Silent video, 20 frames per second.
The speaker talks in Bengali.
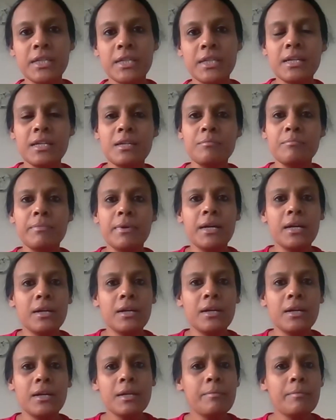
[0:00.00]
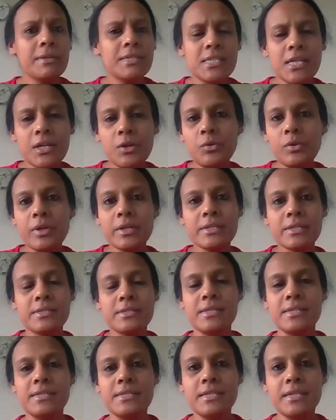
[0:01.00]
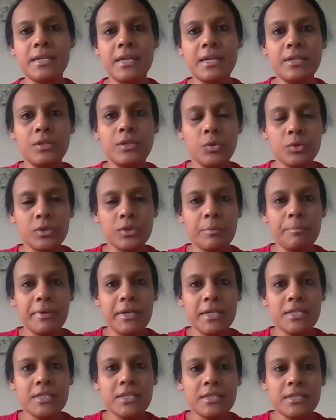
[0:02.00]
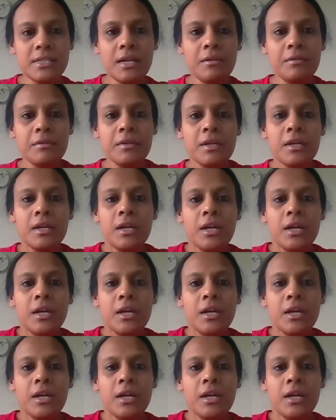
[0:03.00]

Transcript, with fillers: থেকে কিংবা স্কুলে কিংবা যে কোনো একটা সেটিং এই হতে পারে সেটা